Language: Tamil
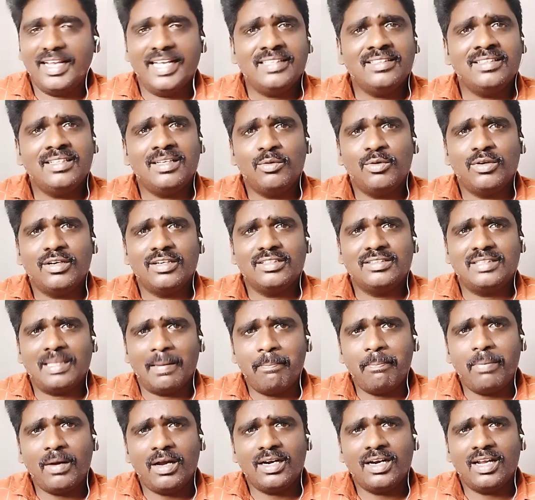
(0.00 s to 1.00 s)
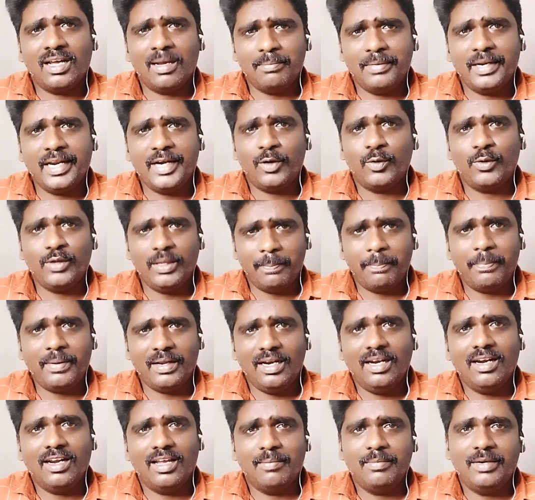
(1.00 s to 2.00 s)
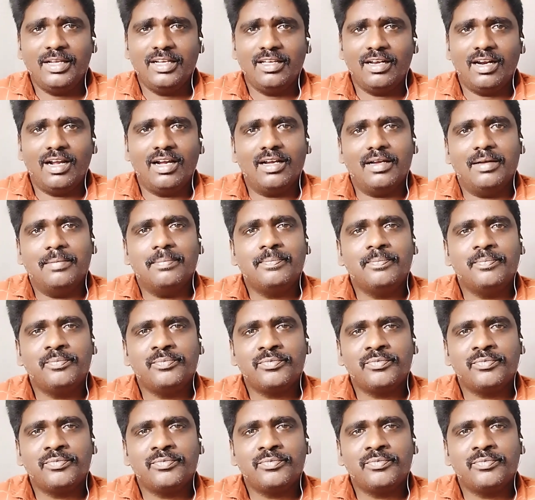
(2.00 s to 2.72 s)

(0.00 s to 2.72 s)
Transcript: எந்த ஒரு தப்பான அப்டேட்டும் இப்போ இல்லை அப்படிங்கிறாங்க